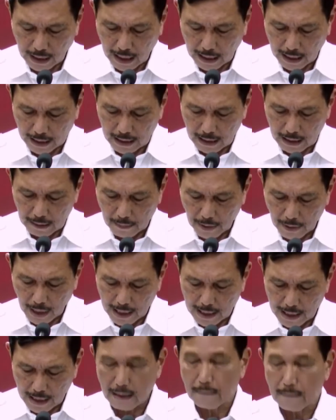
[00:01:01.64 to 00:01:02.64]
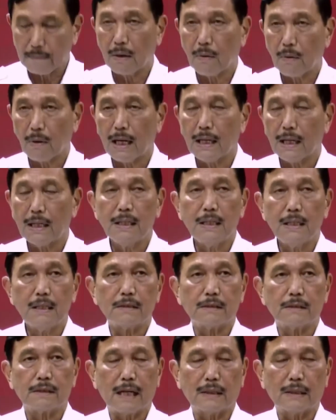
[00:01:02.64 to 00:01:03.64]
sekarang ini berada di bawah
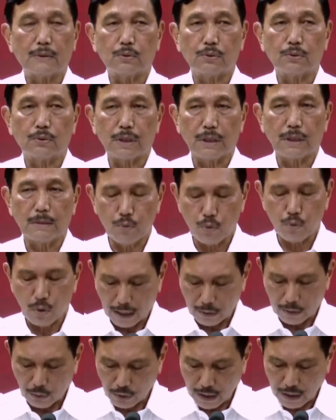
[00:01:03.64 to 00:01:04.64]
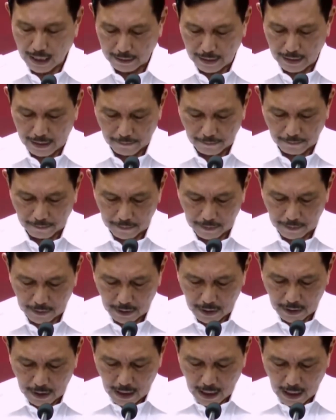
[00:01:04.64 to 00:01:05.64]
100 ribu kasus aktif.
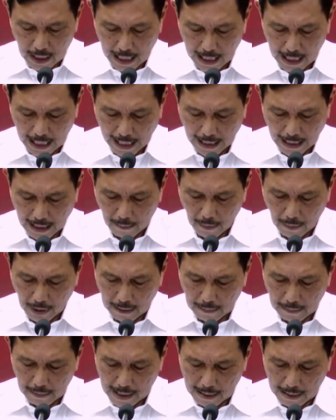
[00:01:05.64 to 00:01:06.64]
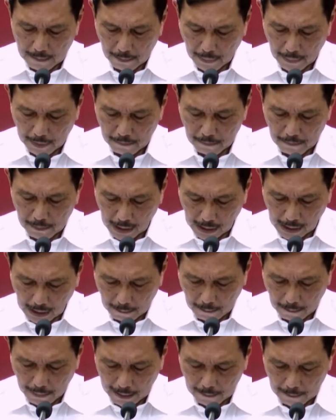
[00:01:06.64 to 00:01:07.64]
Hal lain yang
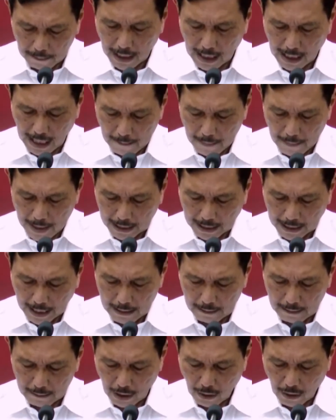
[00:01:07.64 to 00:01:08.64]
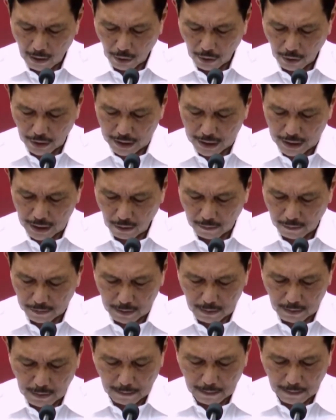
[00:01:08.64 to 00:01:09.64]
menggambarkan bahwa kondisi
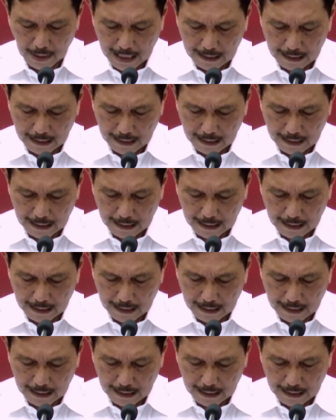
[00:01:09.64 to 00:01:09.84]
COVID-19